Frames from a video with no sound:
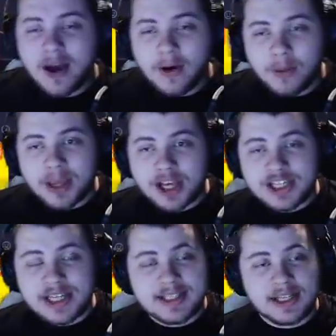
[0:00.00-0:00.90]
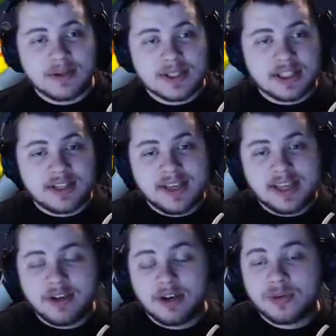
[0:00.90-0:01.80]
Opera GX, c'est quoi C'est un
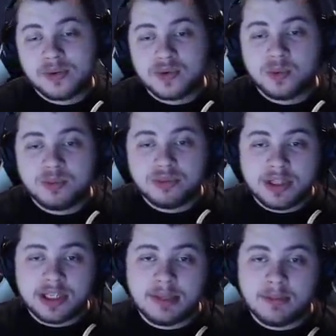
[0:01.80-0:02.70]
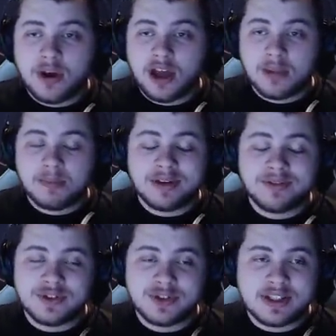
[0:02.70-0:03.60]
navigateur conçu pour les gamers avec plein de
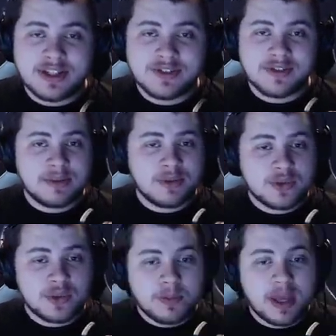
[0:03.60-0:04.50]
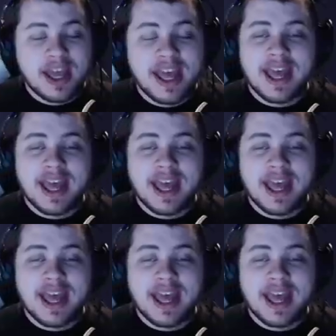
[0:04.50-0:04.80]
fonctionnalités qui sont vraiment super